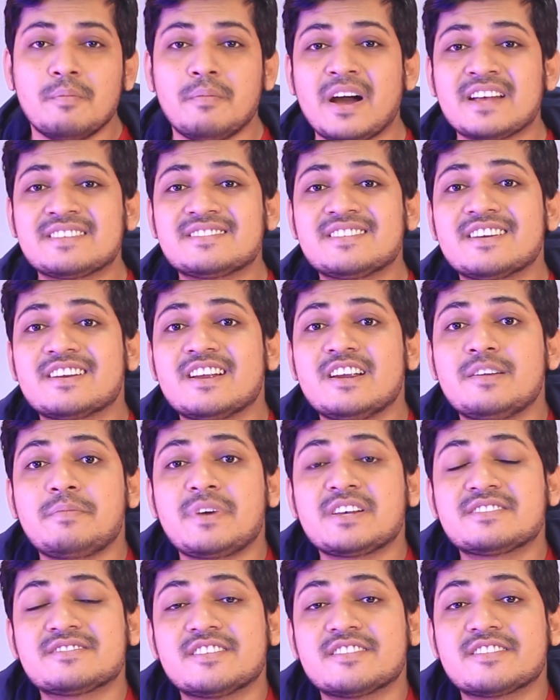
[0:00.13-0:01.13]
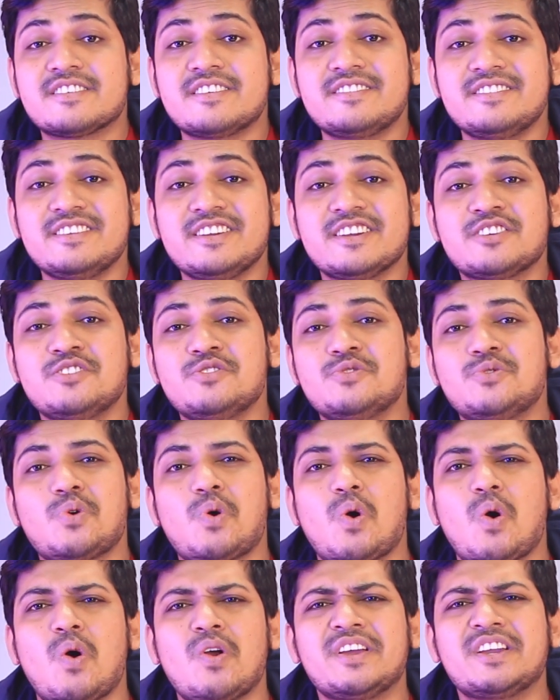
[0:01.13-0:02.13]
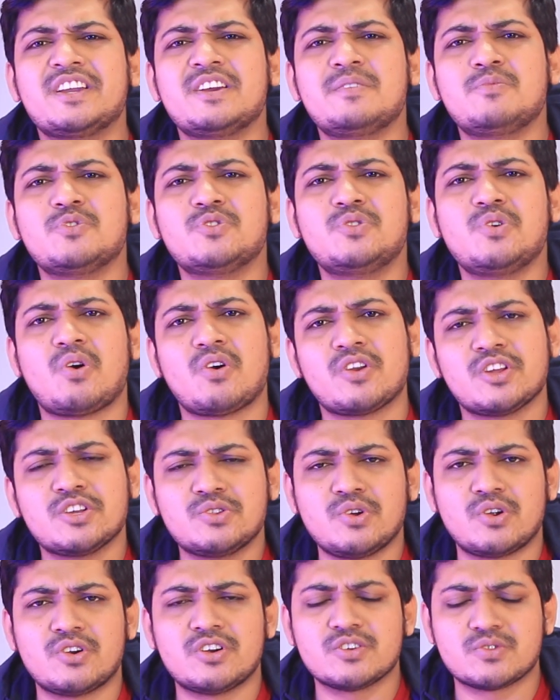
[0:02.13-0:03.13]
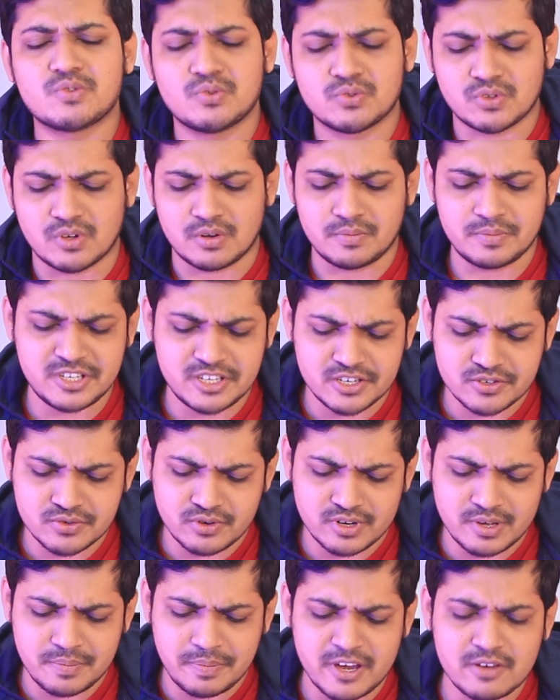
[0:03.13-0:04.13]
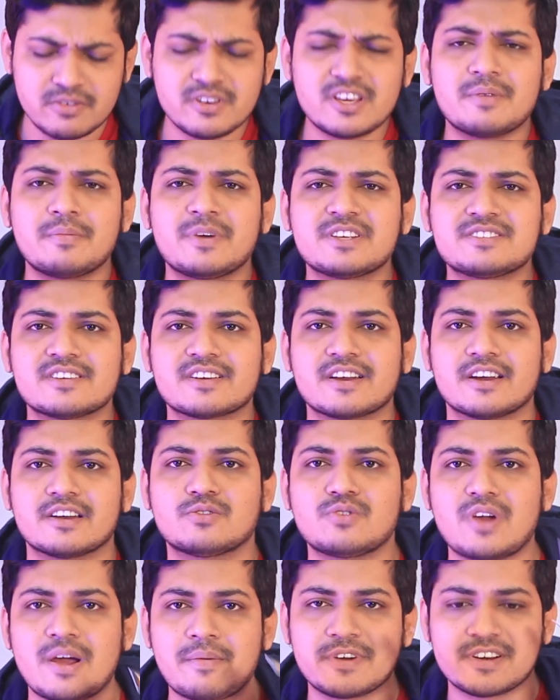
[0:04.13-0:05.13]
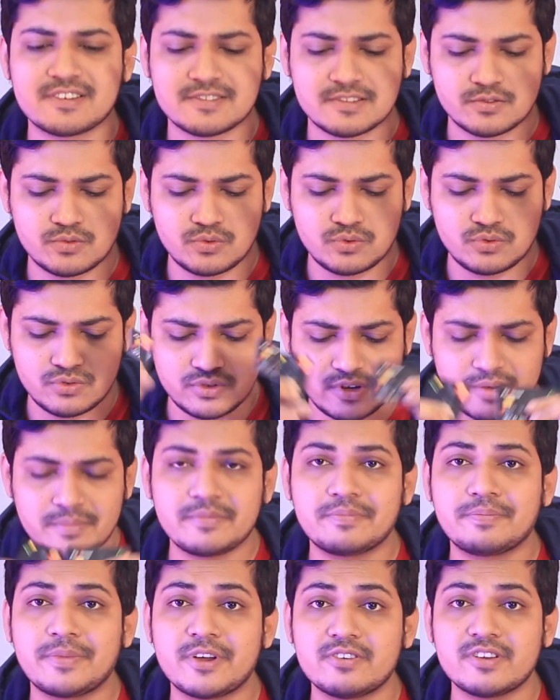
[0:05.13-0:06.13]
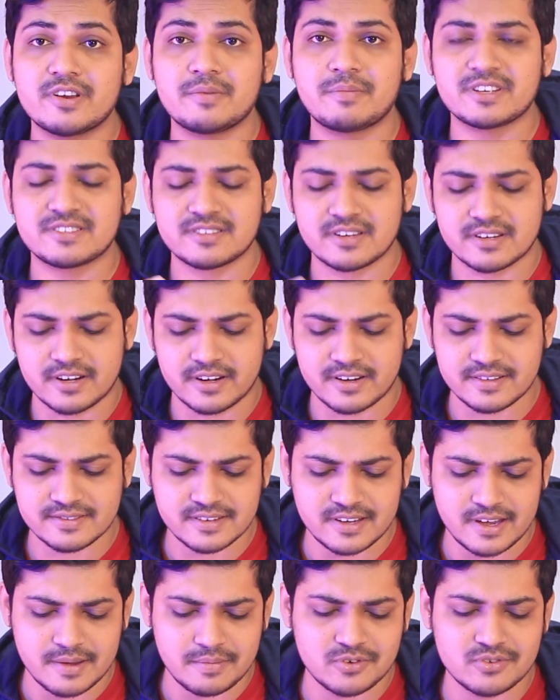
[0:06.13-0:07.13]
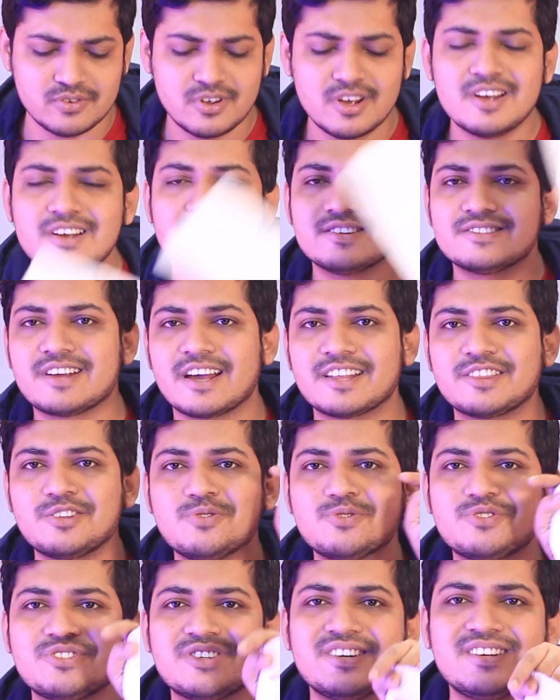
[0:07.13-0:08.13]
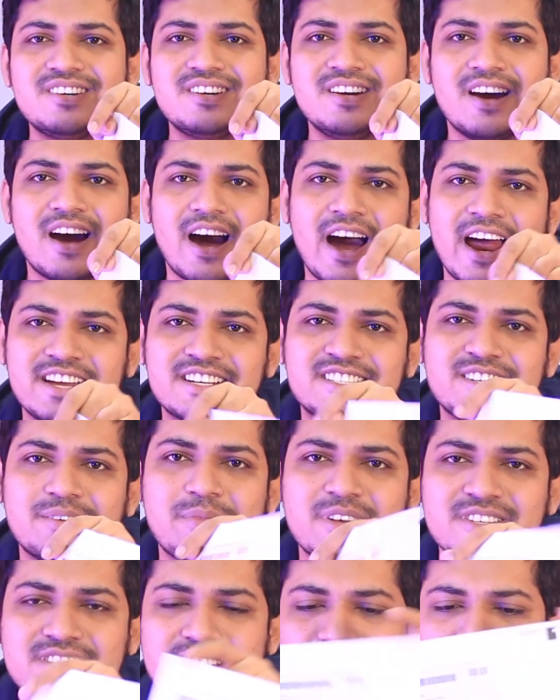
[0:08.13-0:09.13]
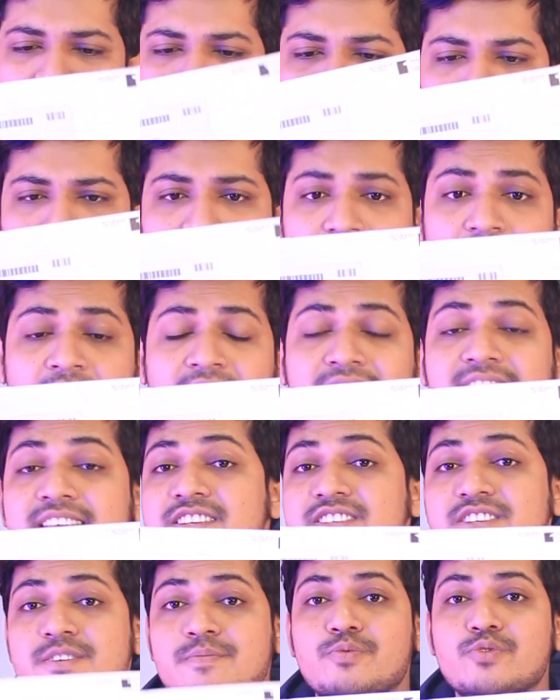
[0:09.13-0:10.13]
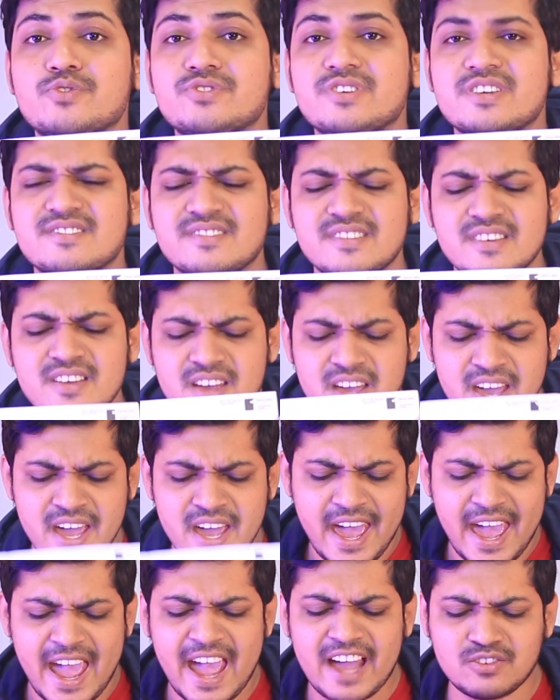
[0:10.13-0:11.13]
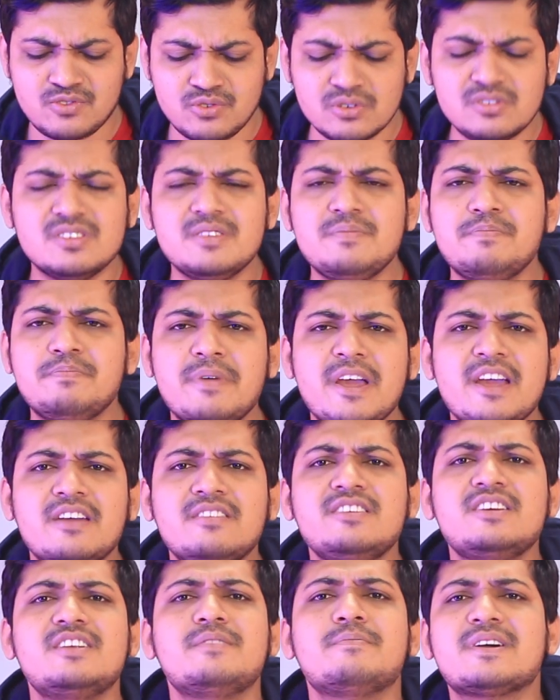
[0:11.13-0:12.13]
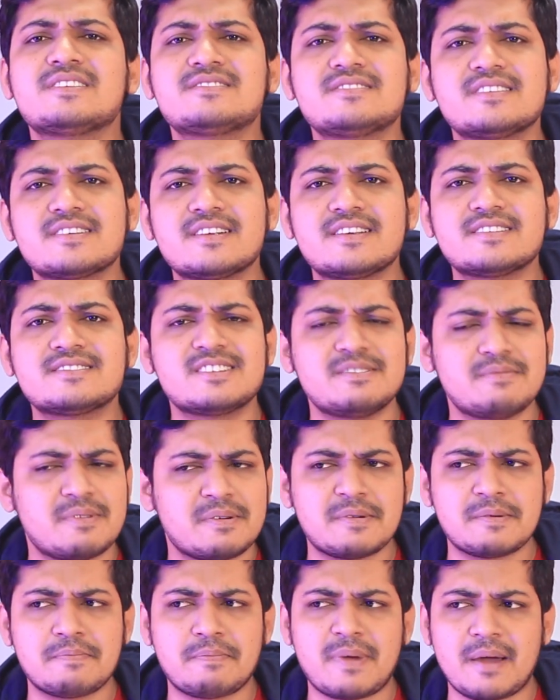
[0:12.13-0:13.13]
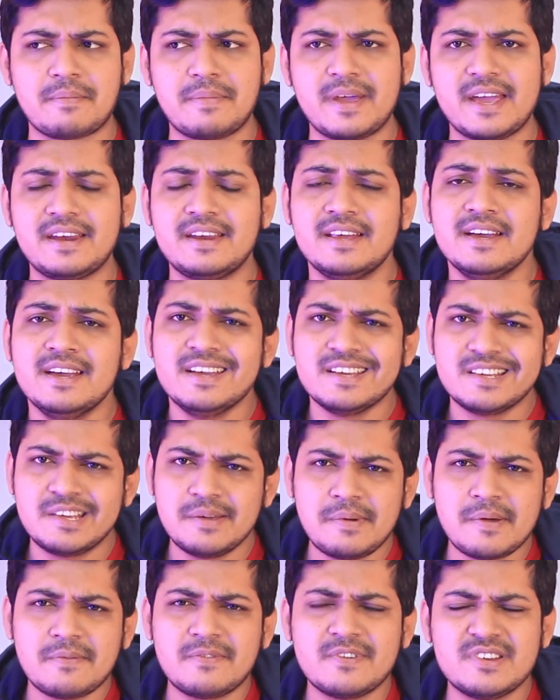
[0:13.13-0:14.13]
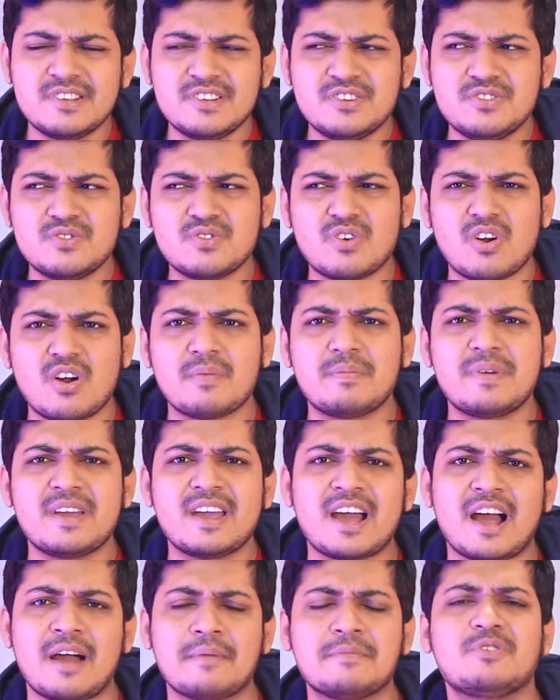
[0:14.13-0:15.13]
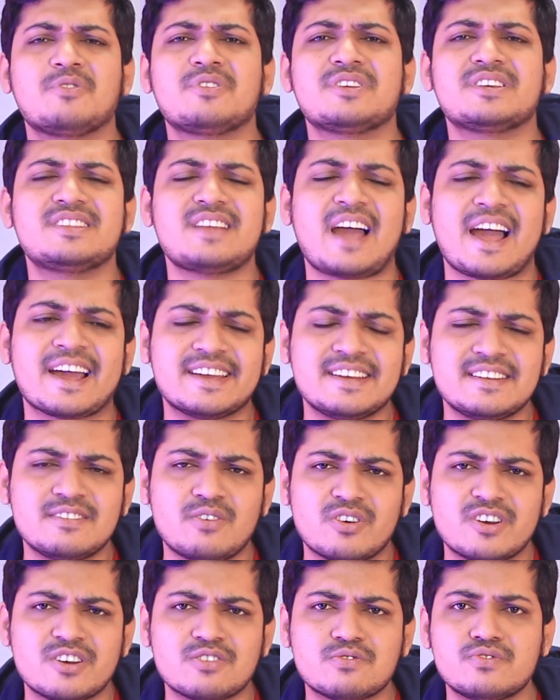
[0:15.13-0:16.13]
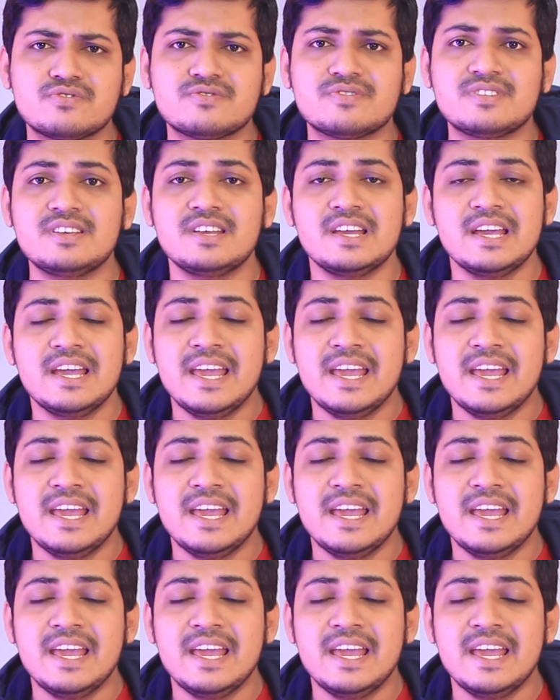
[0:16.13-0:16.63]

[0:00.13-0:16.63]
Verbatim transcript: মাস্টার কার্ড মাস্টার কার্ড নিয়ে কিন্তু অনেকের মধ্যে অনেক ধরনের কৌতল বিশেষ করে পেউনিয়ার মাস্টার কার্ড তো আমার কাছে দুই দুইটা পেনিয়ার মাস্টার কার্ড আছে এবং সাথে হচ্ছে আরেকটা মাস্টার কার্ড হাতে এসে পৌঁছাইছে অ্যাকচুয়ালি পেউনিয়ার মাস্টার কার্ড কীভাবে পাবেন কিভাবে রিনিউ হবে আমি অনেক আগে অর্ডার করছি